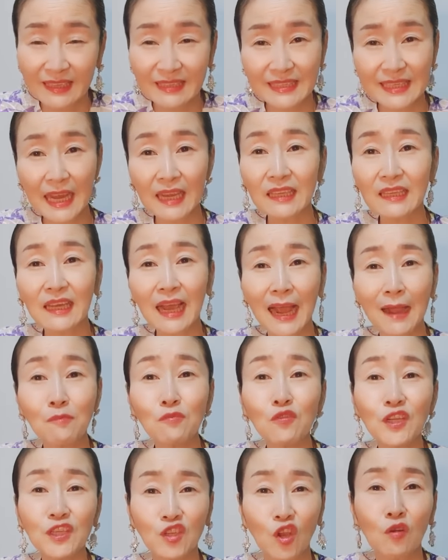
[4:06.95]
자기가
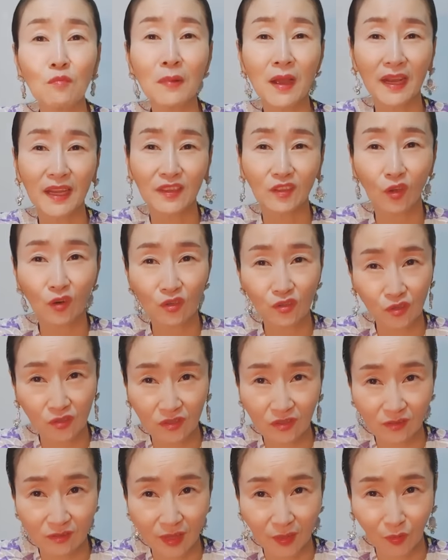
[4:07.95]
아무리 절망에
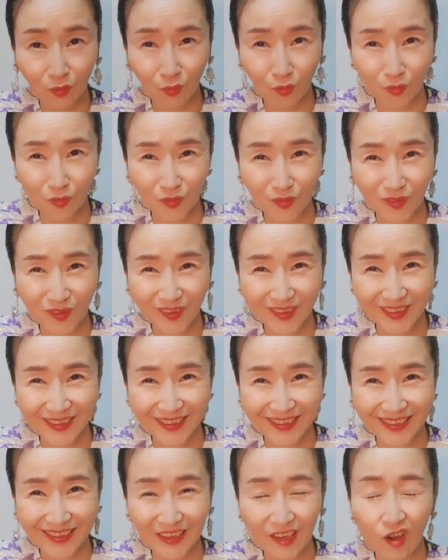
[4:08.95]
떨어졌을 때도
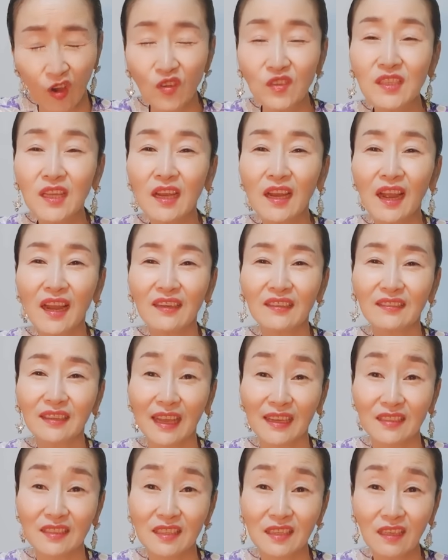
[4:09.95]
언젠가는
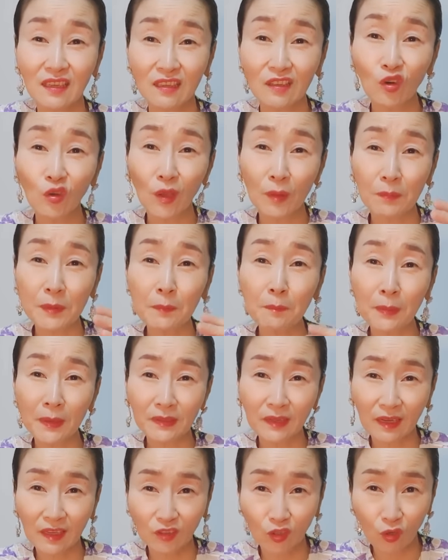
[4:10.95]
다시 이렇게
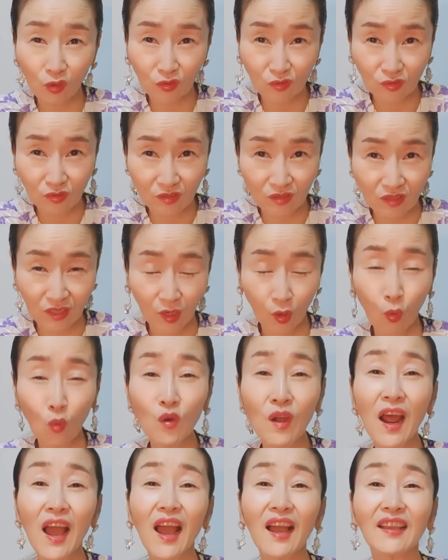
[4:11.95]
밑바닥에 떨어졌으니까
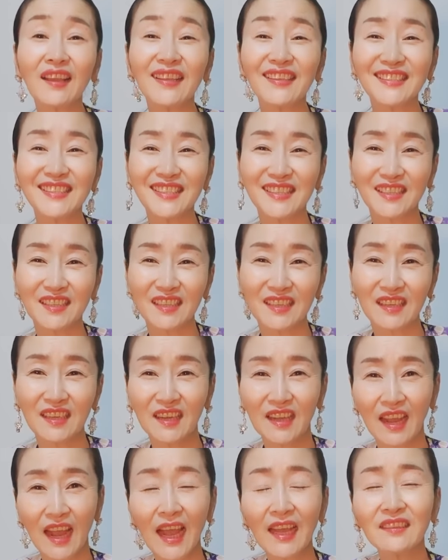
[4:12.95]
올라가겠지
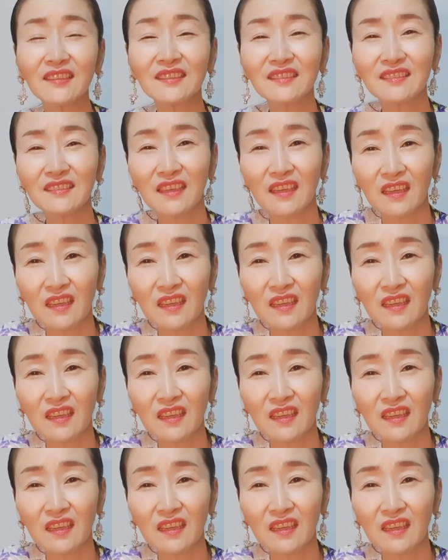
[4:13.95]
하는